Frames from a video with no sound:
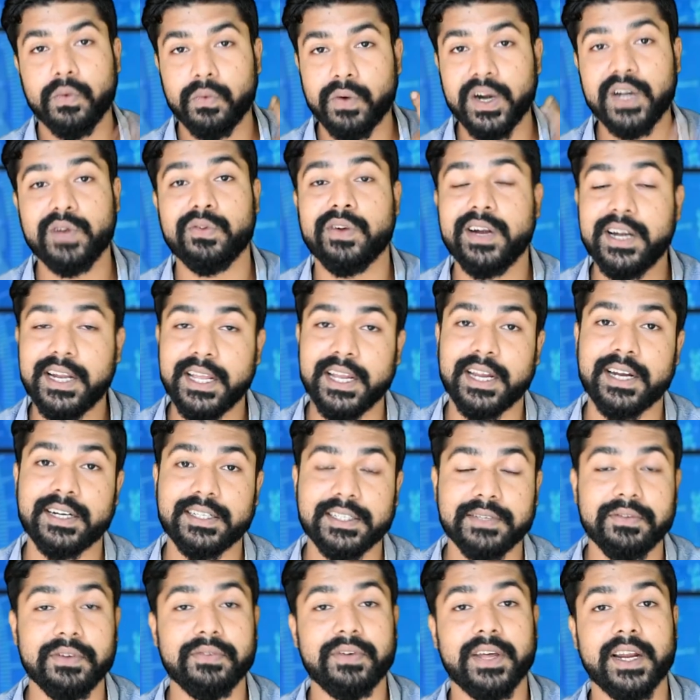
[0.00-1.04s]
वन ट्वेंटी
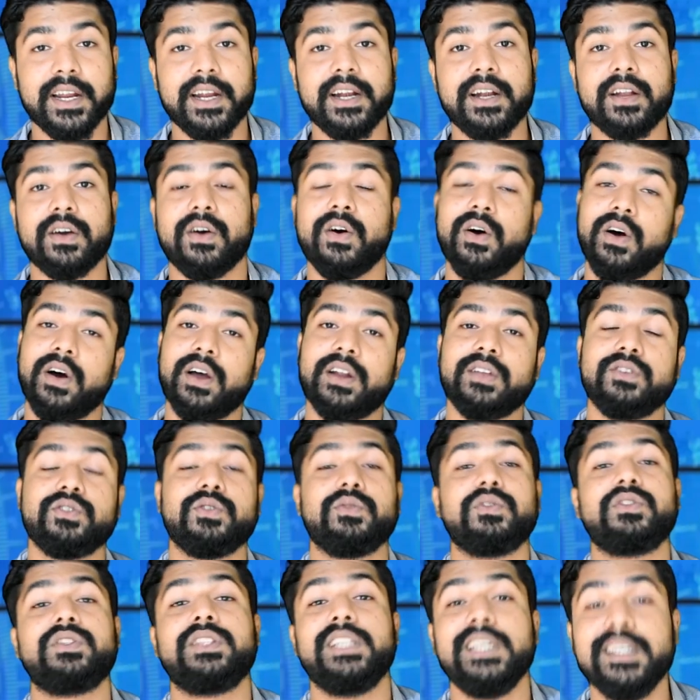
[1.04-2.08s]
एट जीबी वेरियंट और
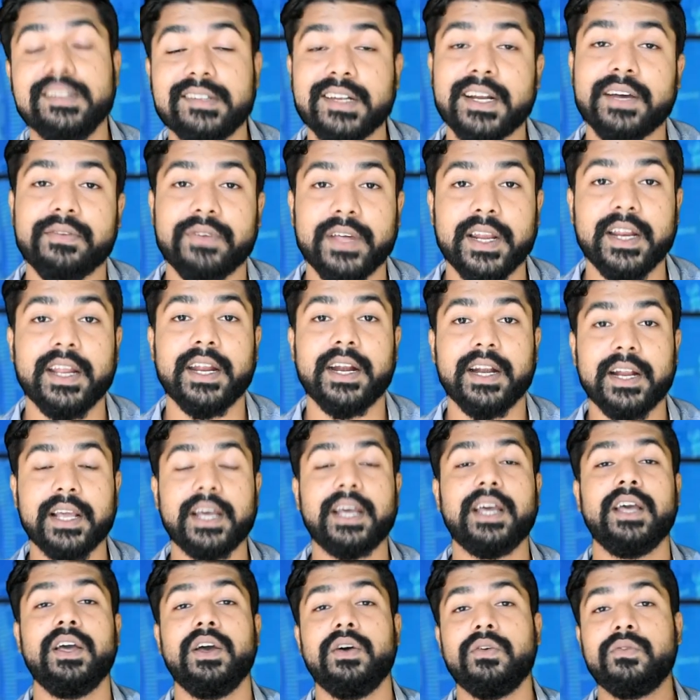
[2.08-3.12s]
जो तीसरा वेरियंट
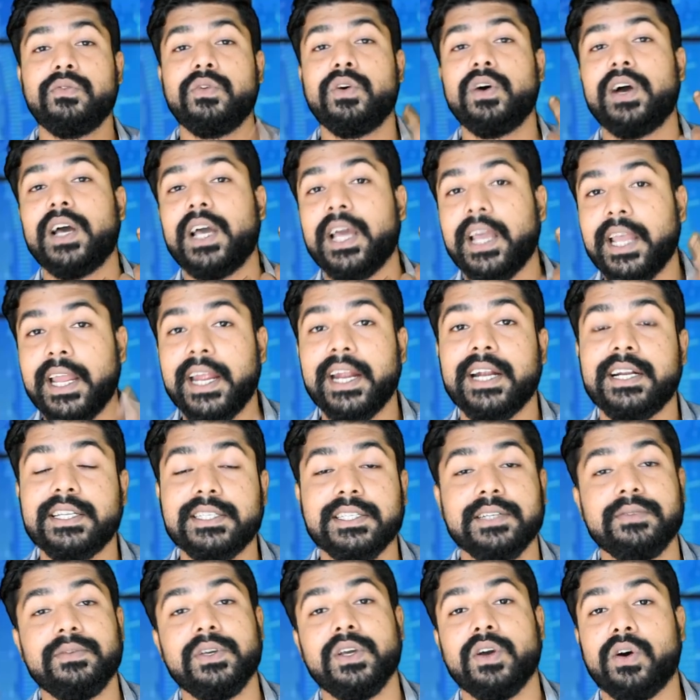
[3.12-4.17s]
है वो है
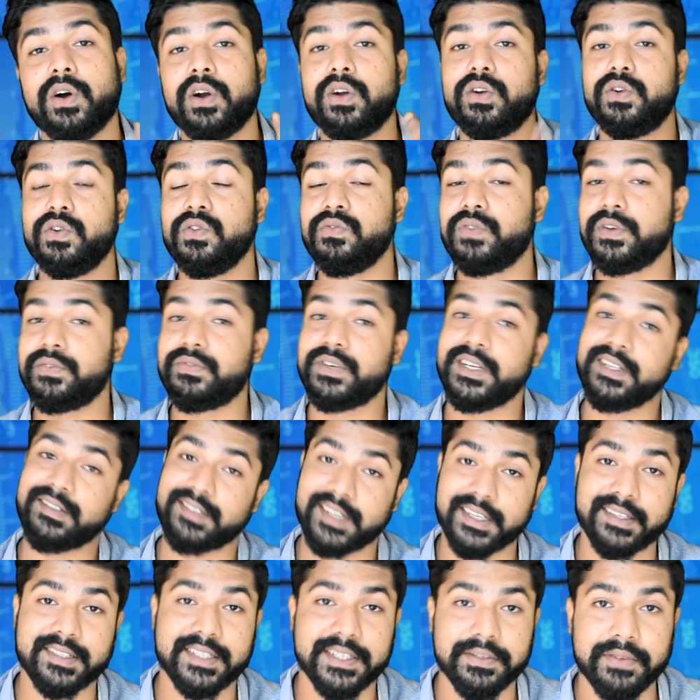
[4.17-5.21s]
एट जीबी और टू फिफ्टी
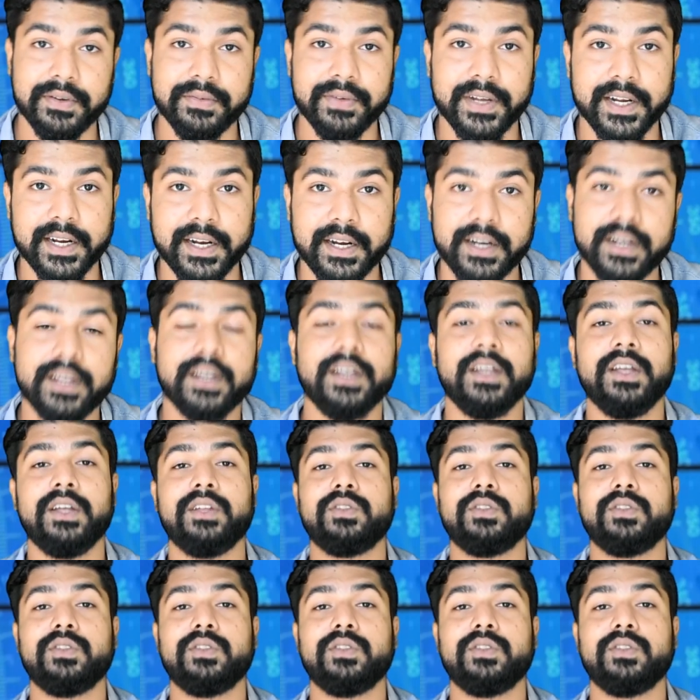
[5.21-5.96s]
सिक्स जीबी वेरियंट